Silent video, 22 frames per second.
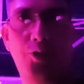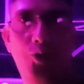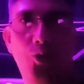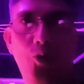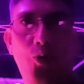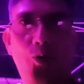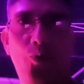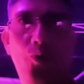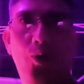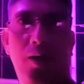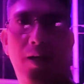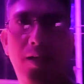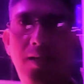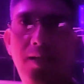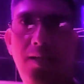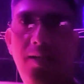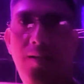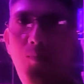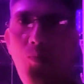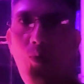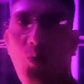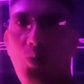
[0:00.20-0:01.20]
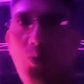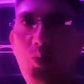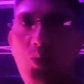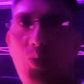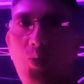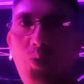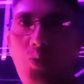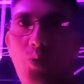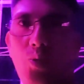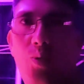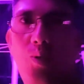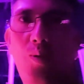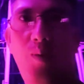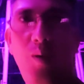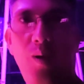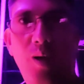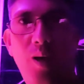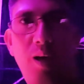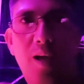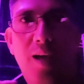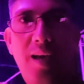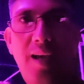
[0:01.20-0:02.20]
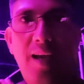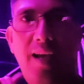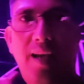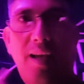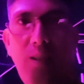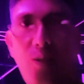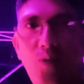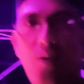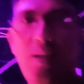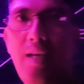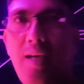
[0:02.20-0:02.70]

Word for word: So, ayan na boss. Ito